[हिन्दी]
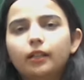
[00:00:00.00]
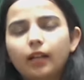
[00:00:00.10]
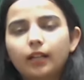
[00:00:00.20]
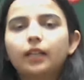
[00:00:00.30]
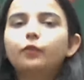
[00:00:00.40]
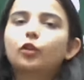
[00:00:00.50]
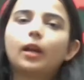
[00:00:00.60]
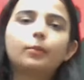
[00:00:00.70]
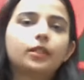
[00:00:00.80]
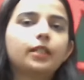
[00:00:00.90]
डायरेक्टली वो
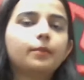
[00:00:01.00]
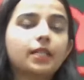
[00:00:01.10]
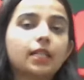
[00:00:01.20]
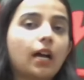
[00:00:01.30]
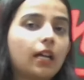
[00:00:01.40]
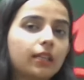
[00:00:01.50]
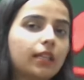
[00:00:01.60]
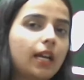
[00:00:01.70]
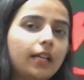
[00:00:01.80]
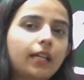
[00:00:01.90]
कैबलरी में से
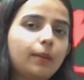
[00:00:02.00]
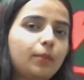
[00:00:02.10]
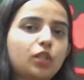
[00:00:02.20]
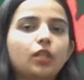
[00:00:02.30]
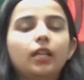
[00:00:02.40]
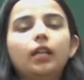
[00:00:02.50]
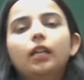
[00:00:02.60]
आते आए हैं पिछले